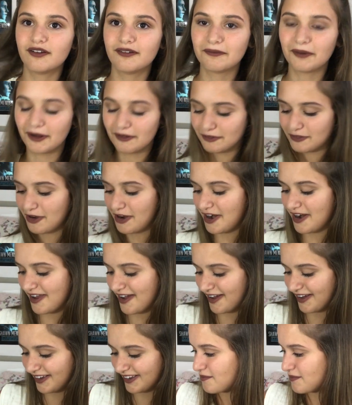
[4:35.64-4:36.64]
Bref voilà.
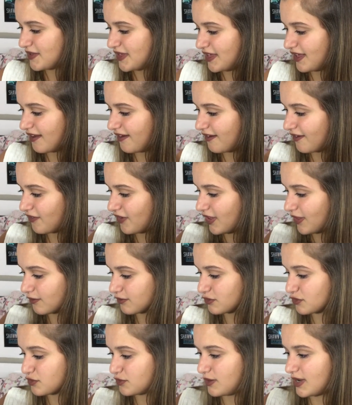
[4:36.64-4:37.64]
Mais euh, voilà
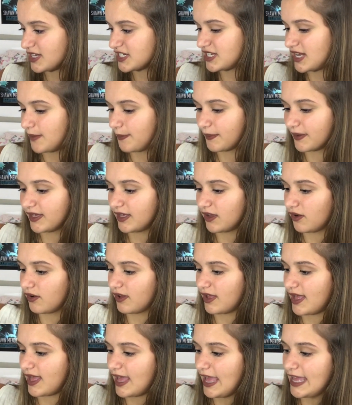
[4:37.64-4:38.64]
donc celui-là je l'ai pris en
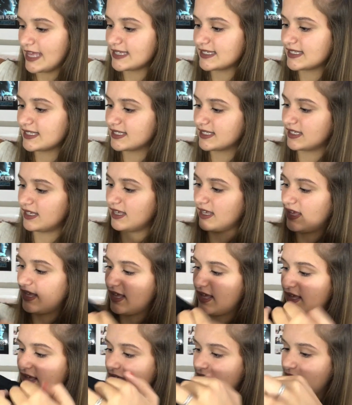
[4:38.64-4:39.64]
S
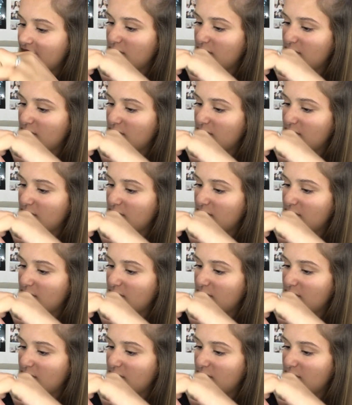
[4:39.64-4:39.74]
et